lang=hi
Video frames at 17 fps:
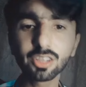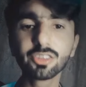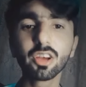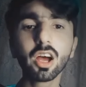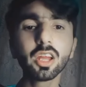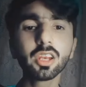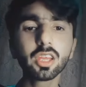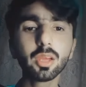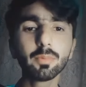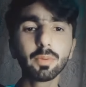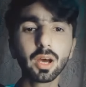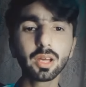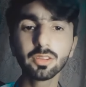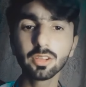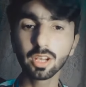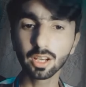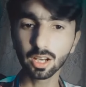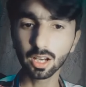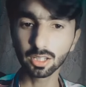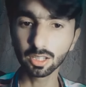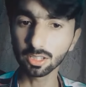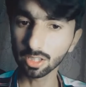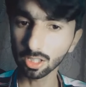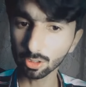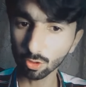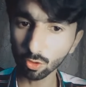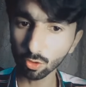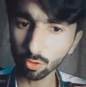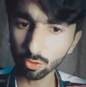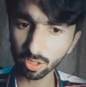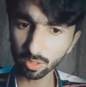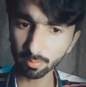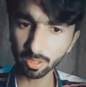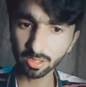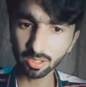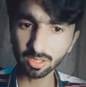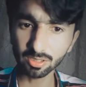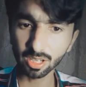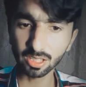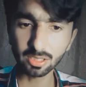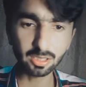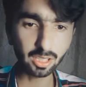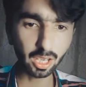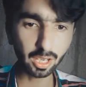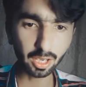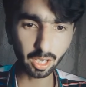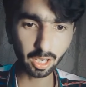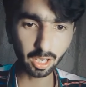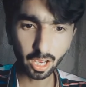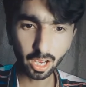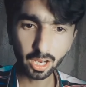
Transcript: हैं जान की बाजी लगा देते हैं दोनों टीमें ये चाहती हैं कि